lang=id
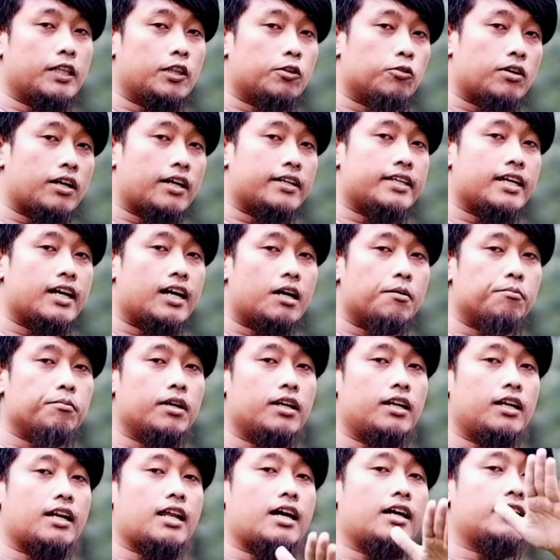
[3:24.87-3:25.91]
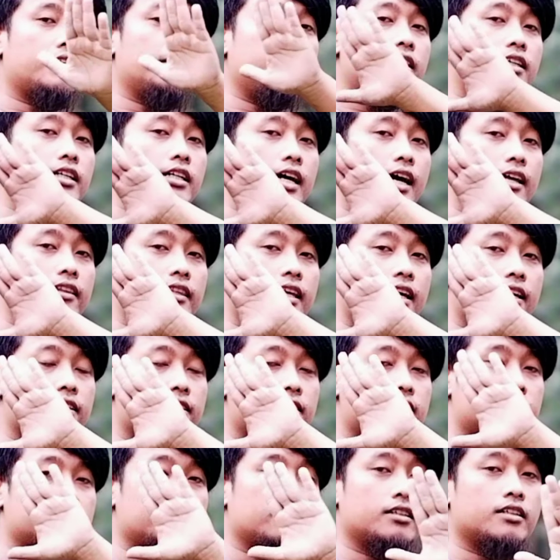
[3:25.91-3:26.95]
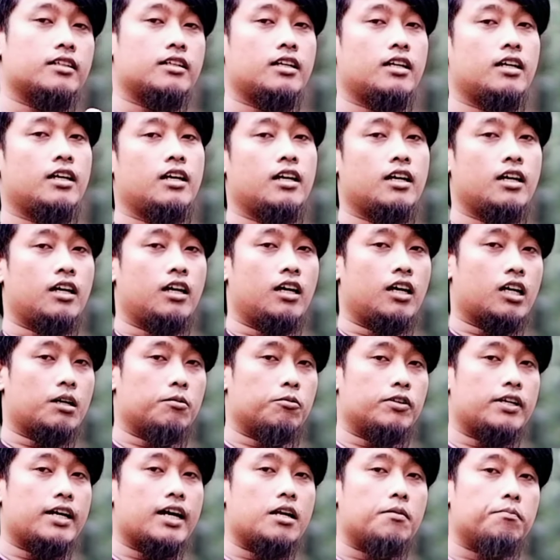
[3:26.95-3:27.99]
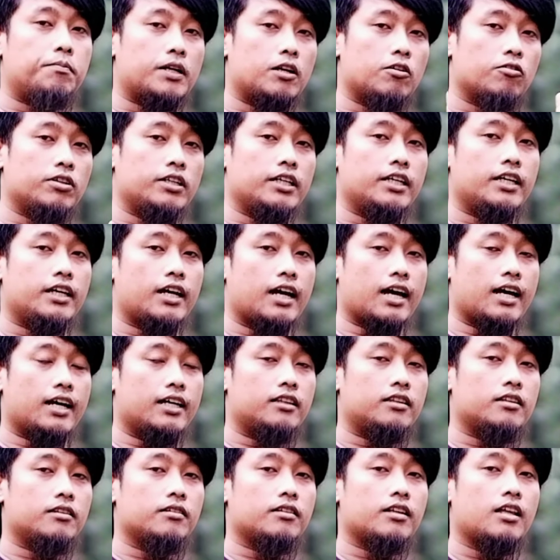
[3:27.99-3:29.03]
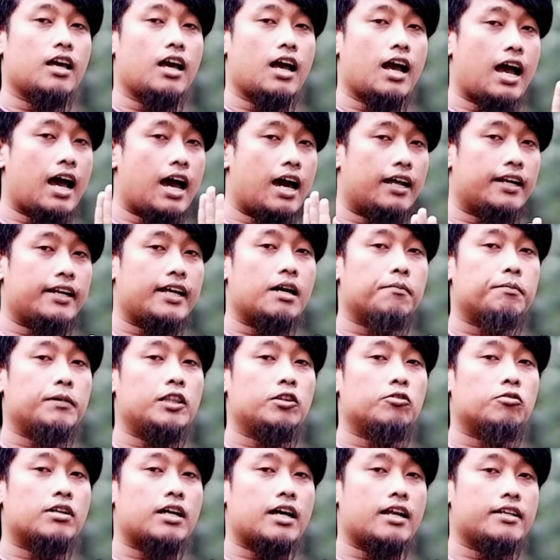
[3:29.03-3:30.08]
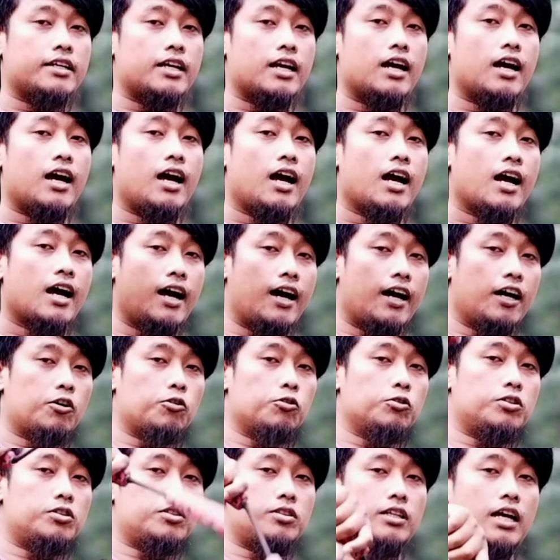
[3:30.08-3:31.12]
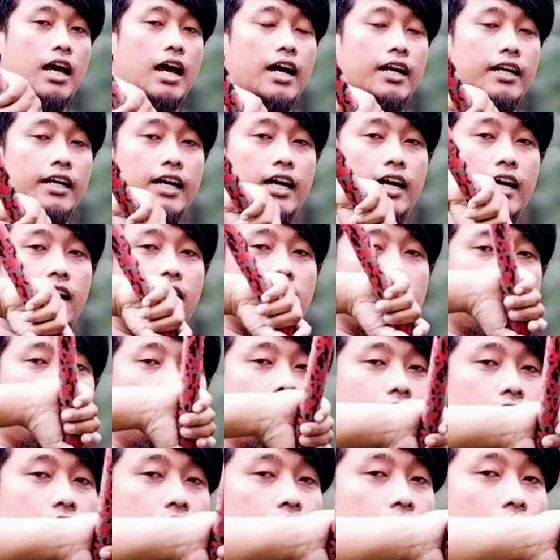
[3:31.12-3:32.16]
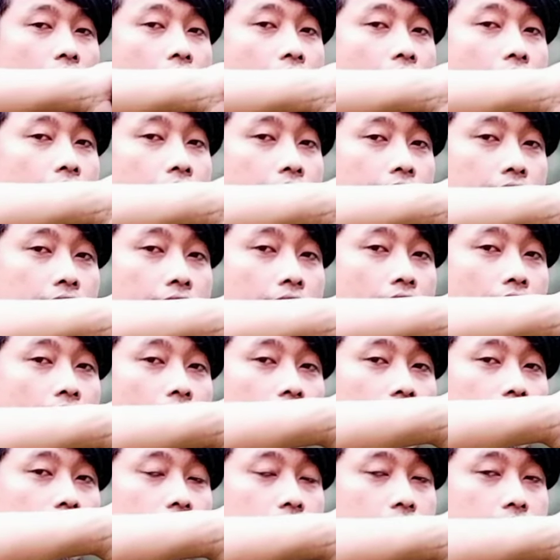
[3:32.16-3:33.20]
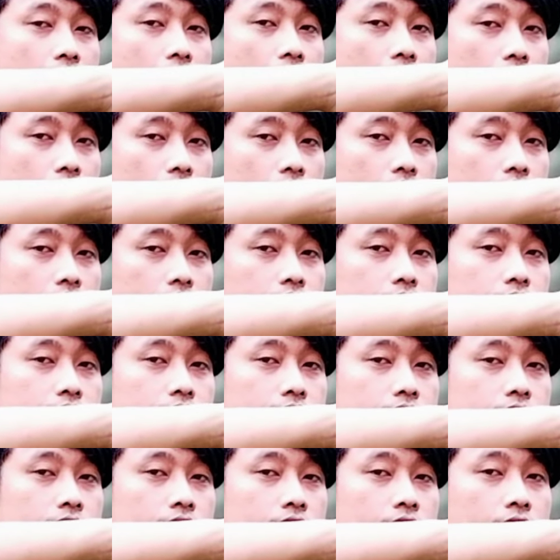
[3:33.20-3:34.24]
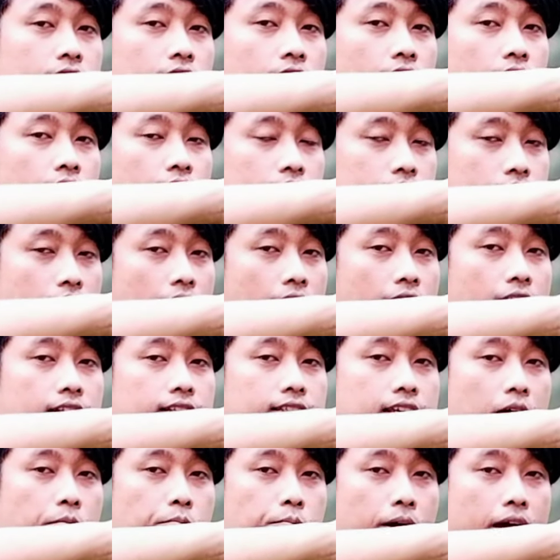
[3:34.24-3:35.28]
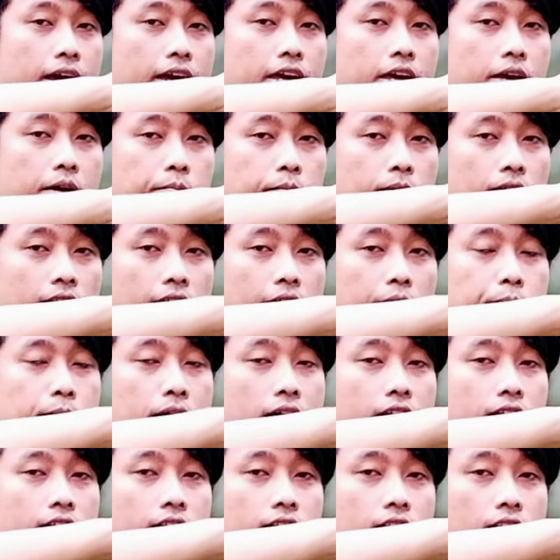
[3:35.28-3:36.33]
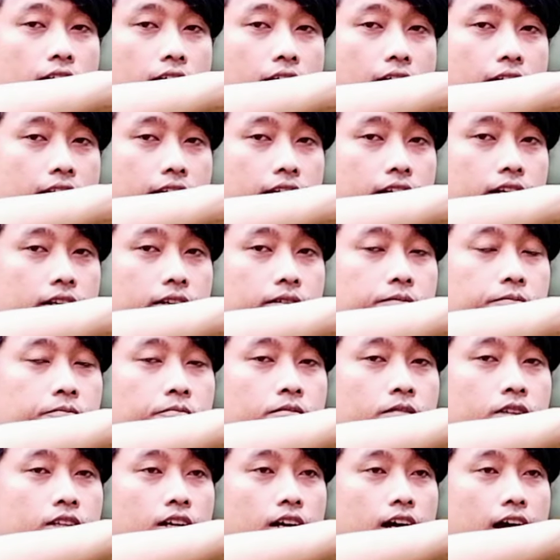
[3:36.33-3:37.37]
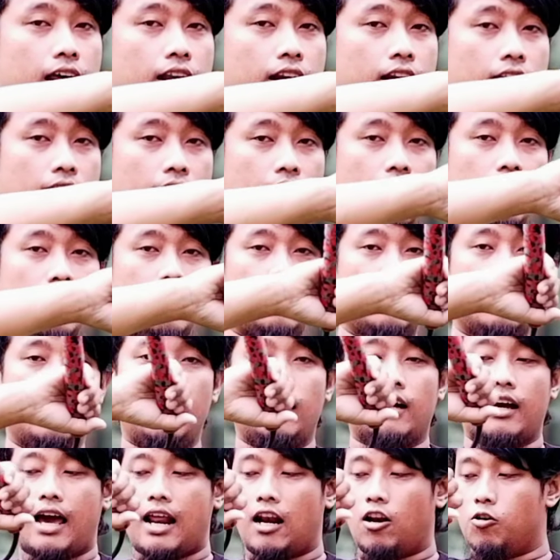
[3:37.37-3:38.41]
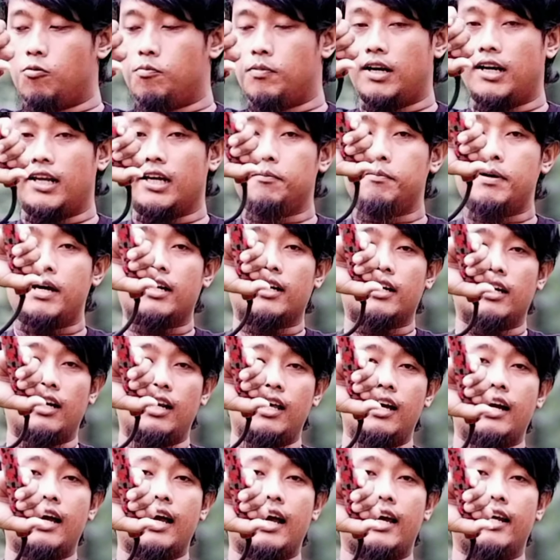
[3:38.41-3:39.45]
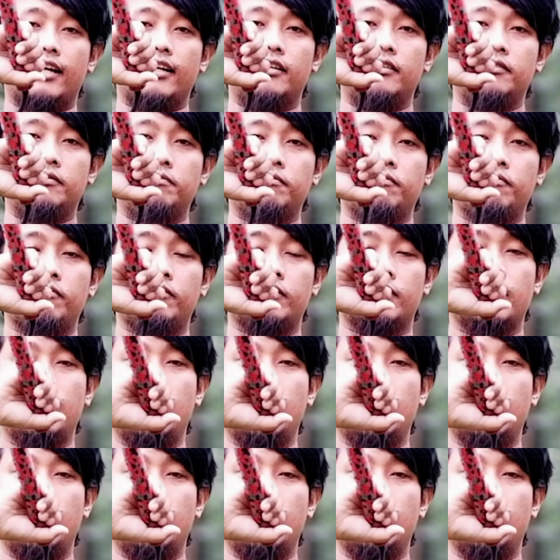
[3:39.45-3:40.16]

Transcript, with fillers: benturannya kembali lagi ke atas kemudian perlu diingat area benturannya harus ada di area ketiak jangan sampai melebar ke lengan karena kalau melebar ke lengan